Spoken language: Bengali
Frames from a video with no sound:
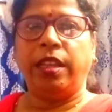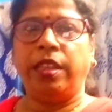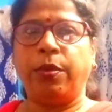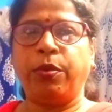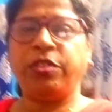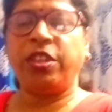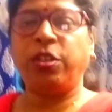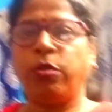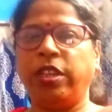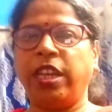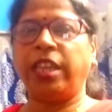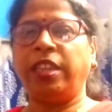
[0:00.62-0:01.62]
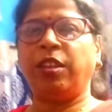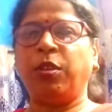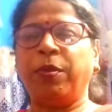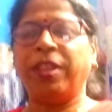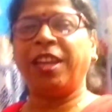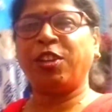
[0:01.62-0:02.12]
দেবশ্রী টুকিটাকিতে
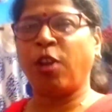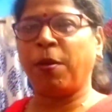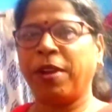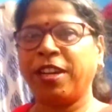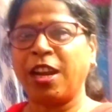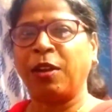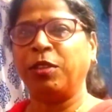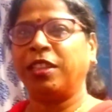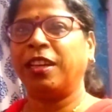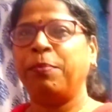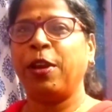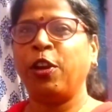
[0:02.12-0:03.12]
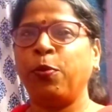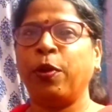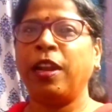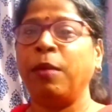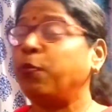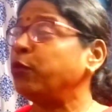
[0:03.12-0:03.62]
তোমাদের সবার স্বাগত বেরোই
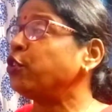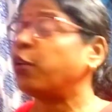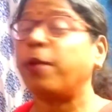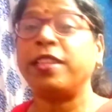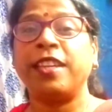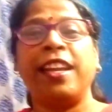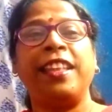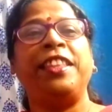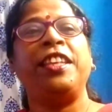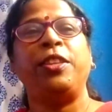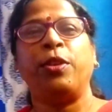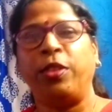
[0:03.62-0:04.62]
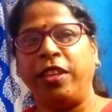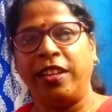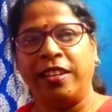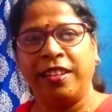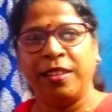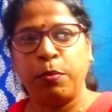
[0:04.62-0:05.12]
বললাম পুজোর বাজারের দ্বিতীয় দিন
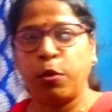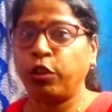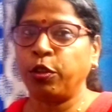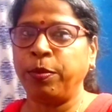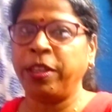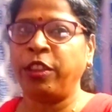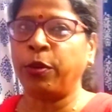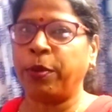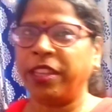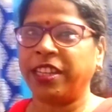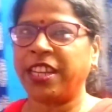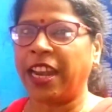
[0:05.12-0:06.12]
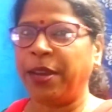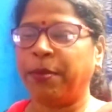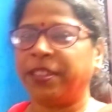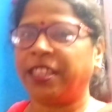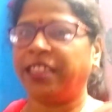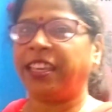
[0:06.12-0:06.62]
প্রথম দিন তোমাদের শাড়ির
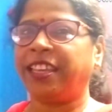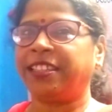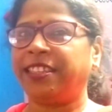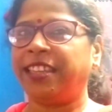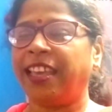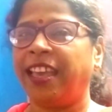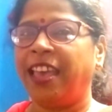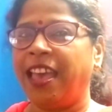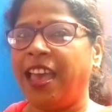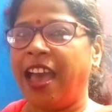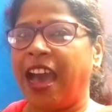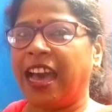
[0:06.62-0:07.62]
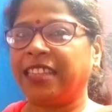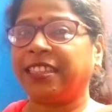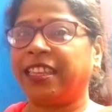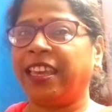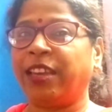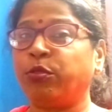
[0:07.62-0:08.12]
বাজার দেখেছি
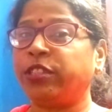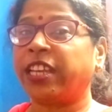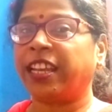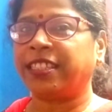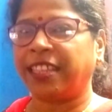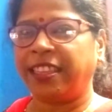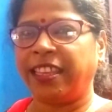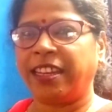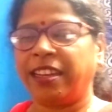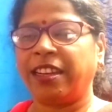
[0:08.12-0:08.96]
আজকে কুচে কাচাদের